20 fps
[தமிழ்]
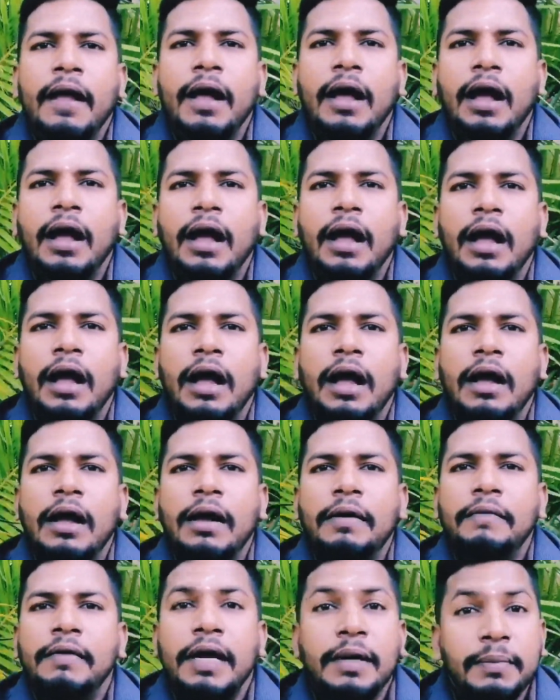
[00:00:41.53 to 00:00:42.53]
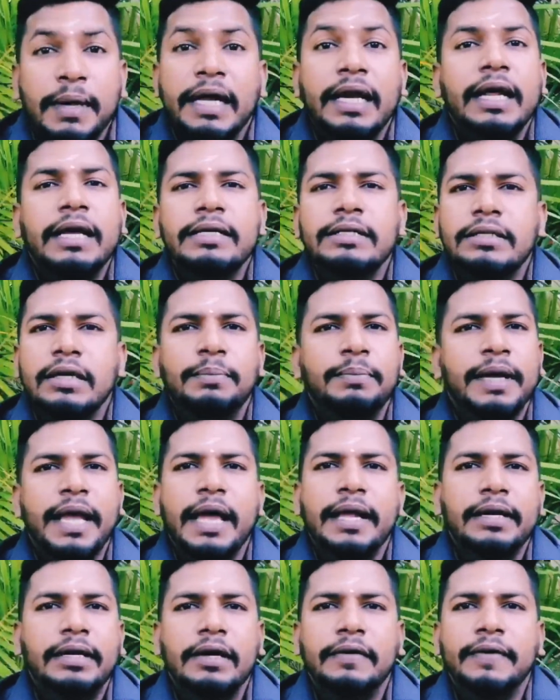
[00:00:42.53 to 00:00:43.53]
ஆ வறுமையிலையும்
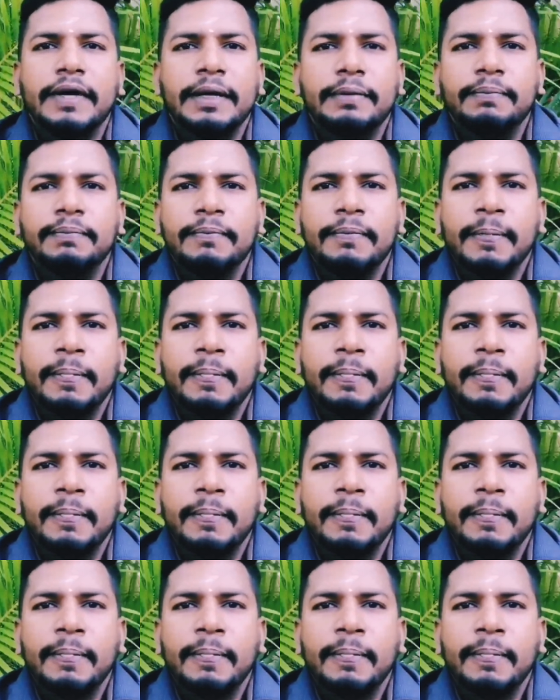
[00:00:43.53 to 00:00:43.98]
செம்மையாக இருக்க வேணும்